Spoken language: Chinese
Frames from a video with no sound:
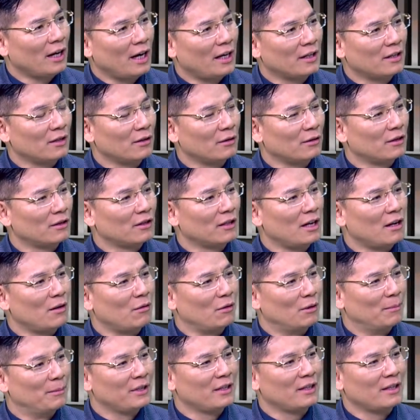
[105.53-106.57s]
还是知道
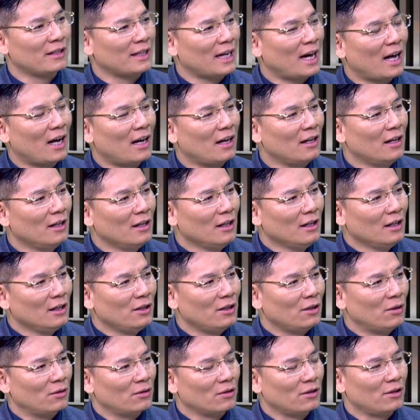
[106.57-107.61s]
我们知道他
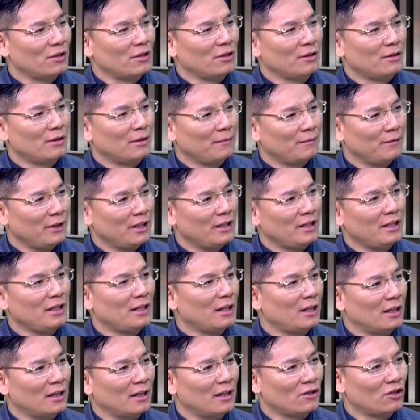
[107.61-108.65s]
有直升飞机
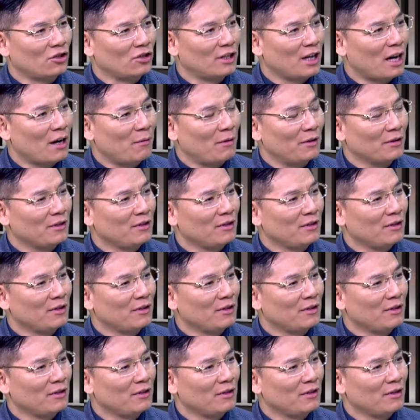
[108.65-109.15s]
的执照吧？